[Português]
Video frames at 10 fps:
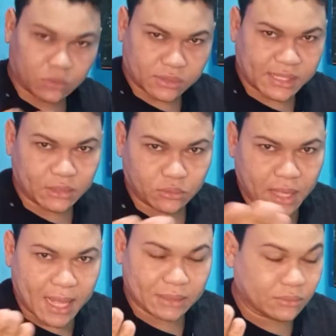Tô certo ou tô
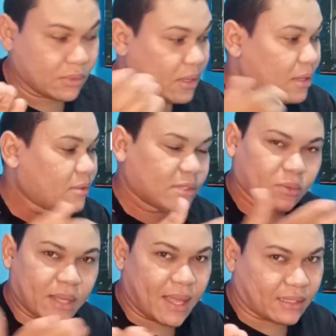errado? Você
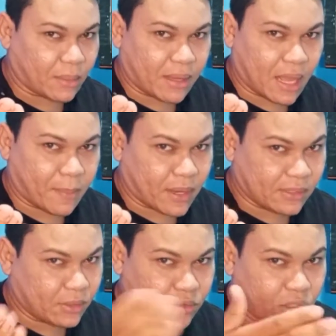não quer trabalhar para
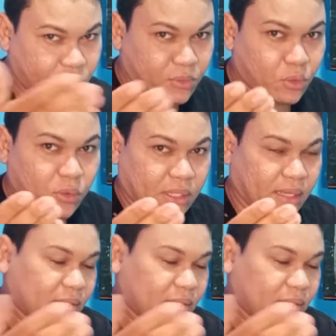que seu dinheiro diminua, né?